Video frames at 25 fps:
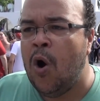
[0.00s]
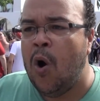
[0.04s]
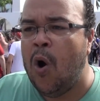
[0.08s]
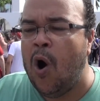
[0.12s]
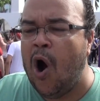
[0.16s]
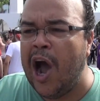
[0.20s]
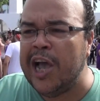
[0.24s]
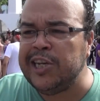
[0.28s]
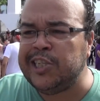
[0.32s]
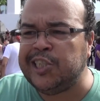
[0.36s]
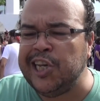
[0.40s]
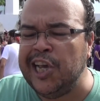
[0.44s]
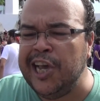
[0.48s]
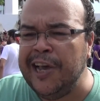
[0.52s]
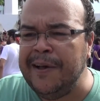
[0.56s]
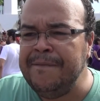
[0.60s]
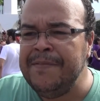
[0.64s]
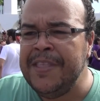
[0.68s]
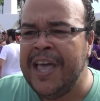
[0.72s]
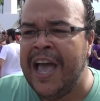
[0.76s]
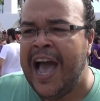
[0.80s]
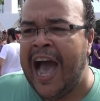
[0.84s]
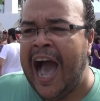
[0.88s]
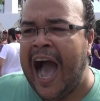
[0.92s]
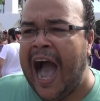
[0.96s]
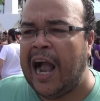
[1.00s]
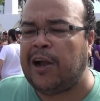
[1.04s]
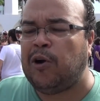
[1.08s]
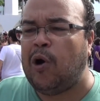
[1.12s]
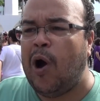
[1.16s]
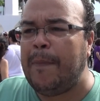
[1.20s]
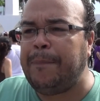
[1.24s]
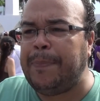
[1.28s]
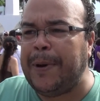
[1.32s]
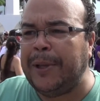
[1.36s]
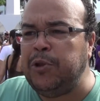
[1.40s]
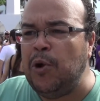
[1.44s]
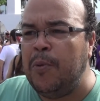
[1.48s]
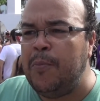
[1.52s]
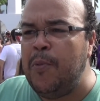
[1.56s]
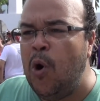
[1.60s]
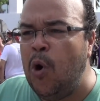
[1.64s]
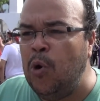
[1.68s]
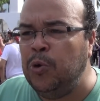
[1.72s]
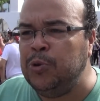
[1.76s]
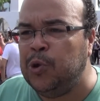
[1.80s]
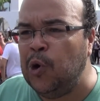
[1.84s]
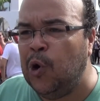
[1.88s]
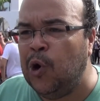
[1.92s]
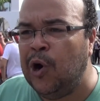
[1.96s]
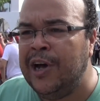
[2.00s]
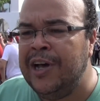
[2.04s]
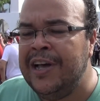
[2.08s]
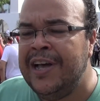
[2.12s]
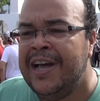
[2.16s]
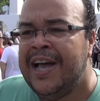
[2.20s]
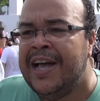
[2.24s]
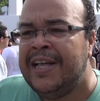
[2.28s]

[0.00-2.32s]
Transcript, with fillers: Hoje, a Copa do Mundo,